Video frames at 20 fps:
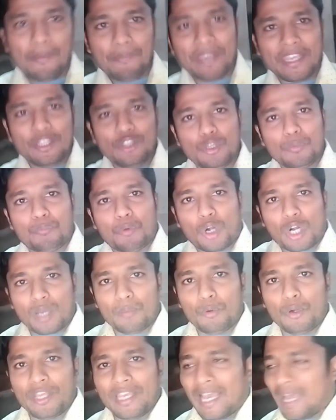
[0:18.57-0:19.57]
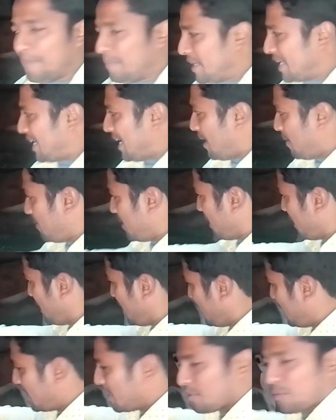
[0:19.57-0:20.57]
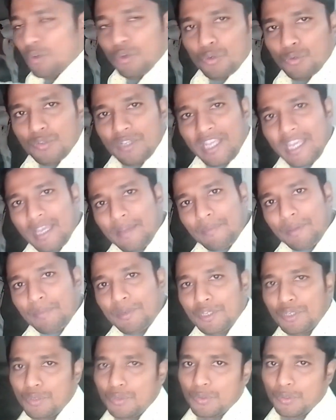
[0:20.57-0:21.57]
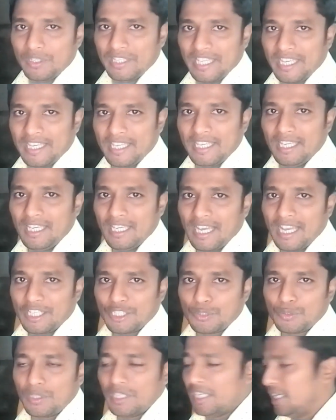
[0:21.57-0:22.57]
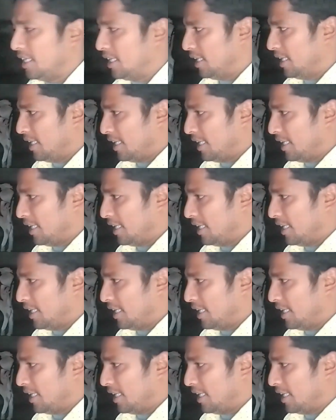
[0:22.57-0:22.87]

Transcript: আমি কিন্তু বরাবরই আমার খামারে গরু নিয়ে আমি ভিডিও করে থাকি আসলে